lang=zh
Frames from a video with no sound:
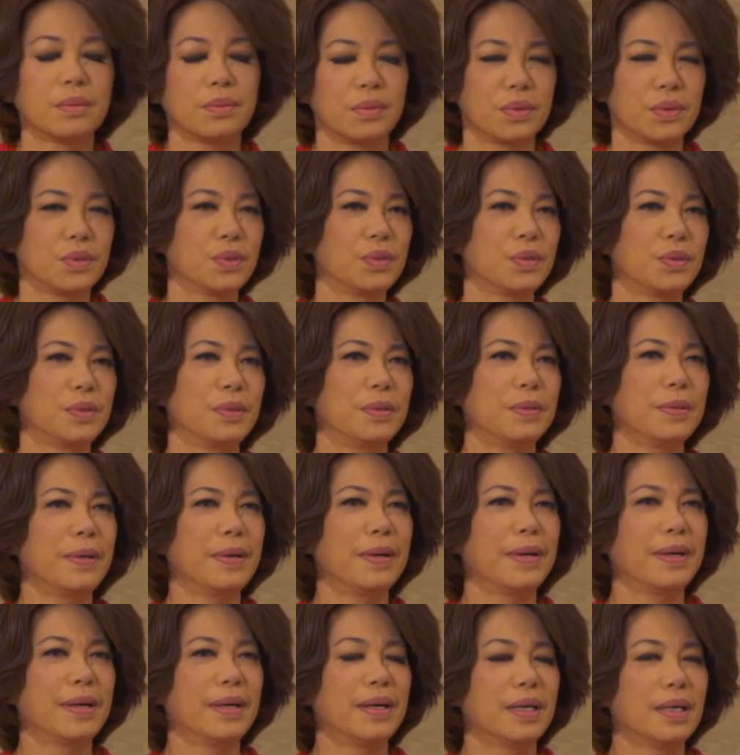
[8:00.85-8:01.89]
我就。
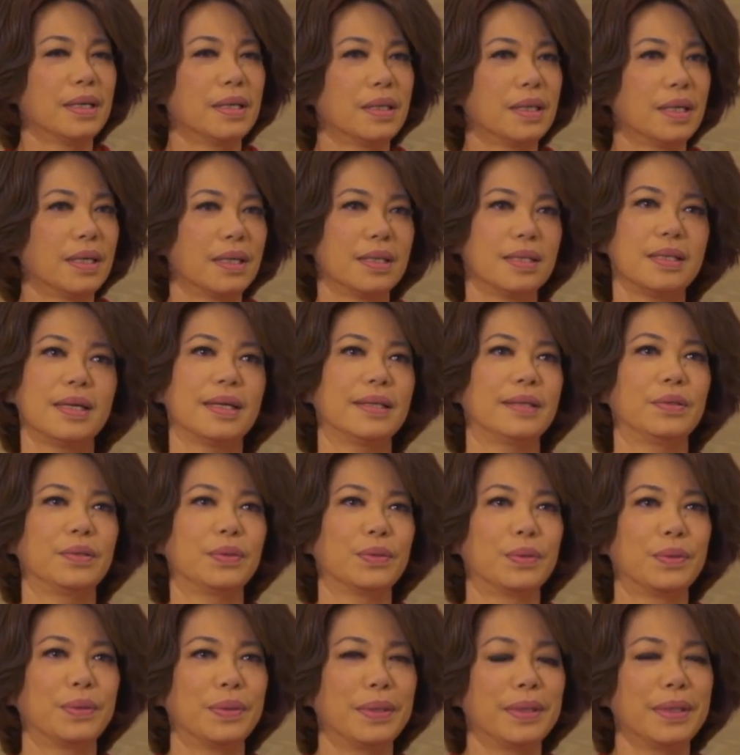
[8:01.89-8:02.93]
很感
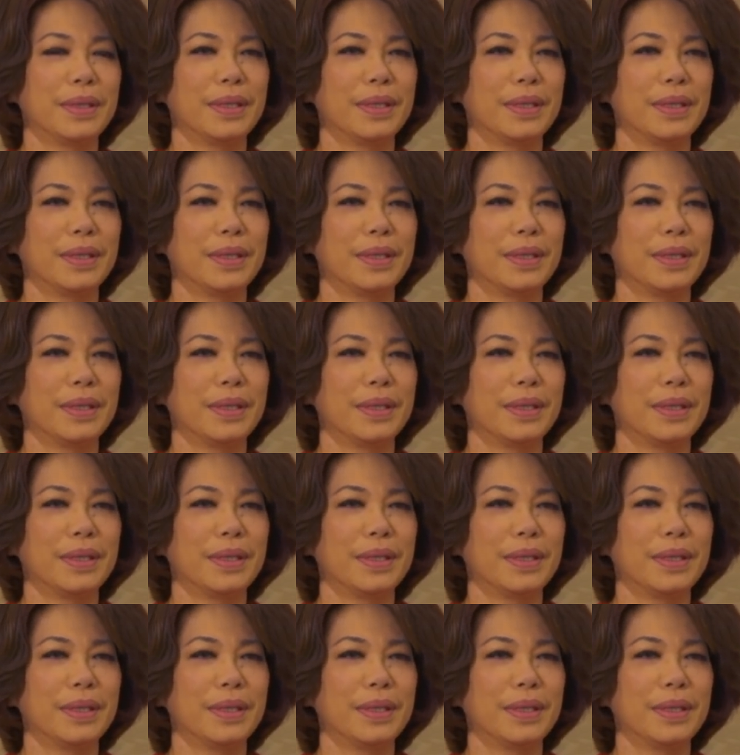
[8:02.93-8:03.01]
动。